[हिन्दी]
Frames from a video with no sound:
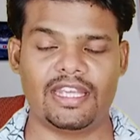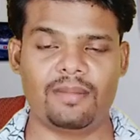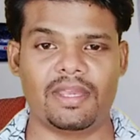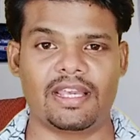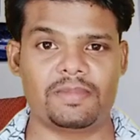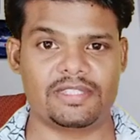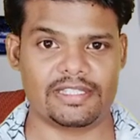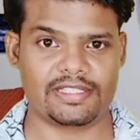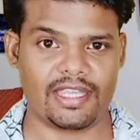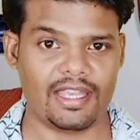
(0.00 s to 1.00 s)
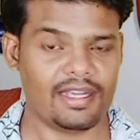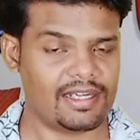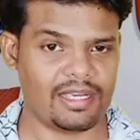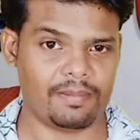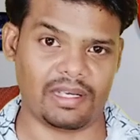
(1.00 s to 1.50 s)
13 मेगापिक्सल्स के
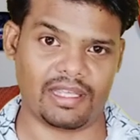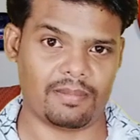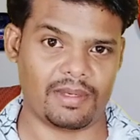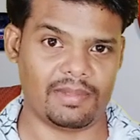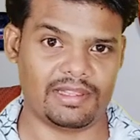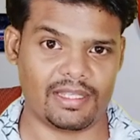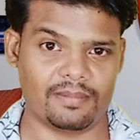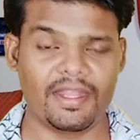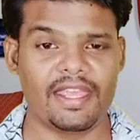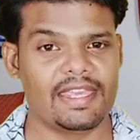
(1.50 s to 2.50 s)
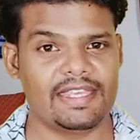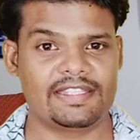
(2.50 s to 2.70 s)
ट्रिपल कैमरे मिलते हैं